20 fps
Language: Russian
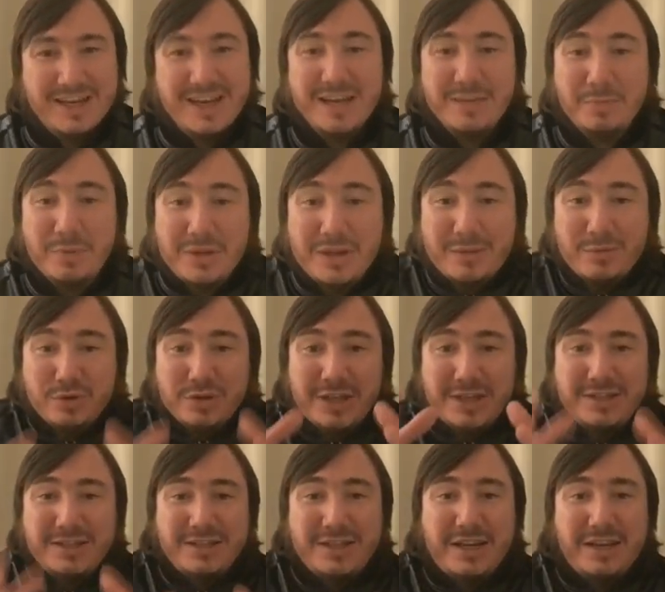Нет, потому что
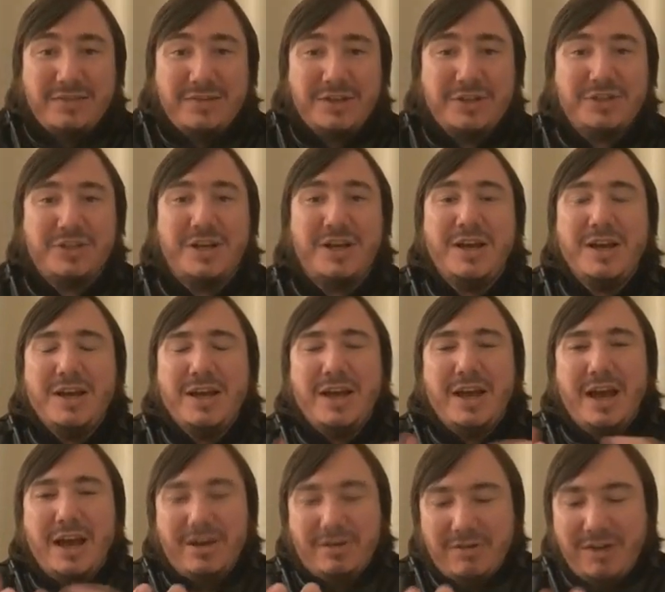эти три вещи,
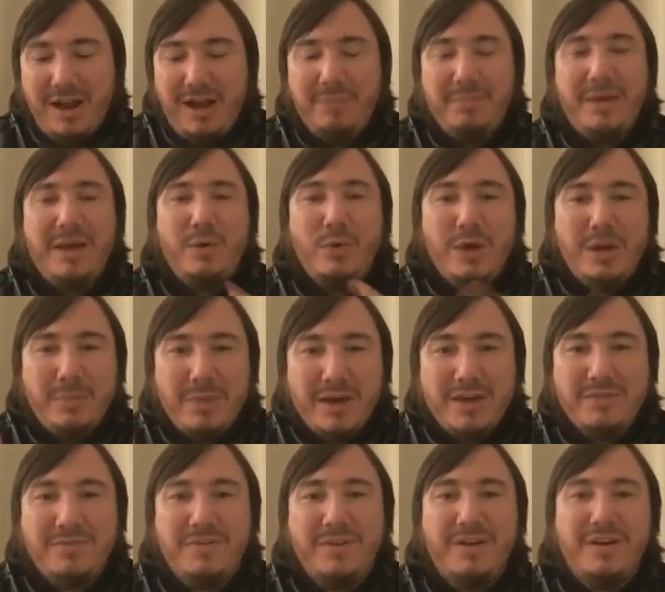э, рахма, валь
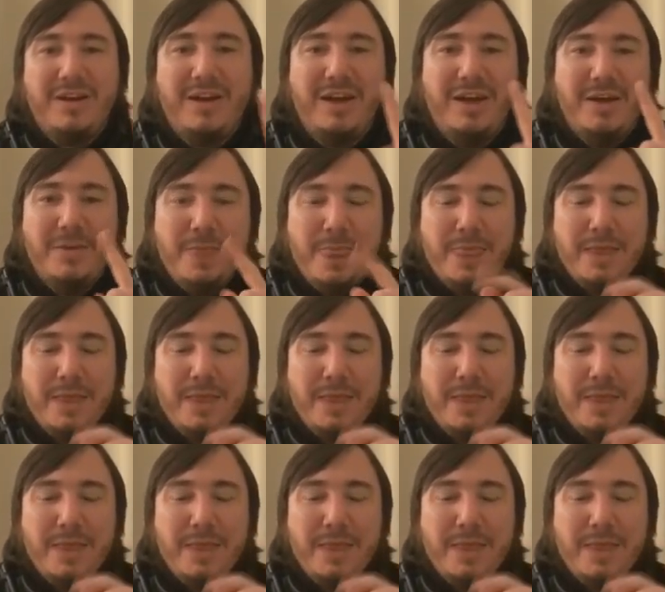махфира,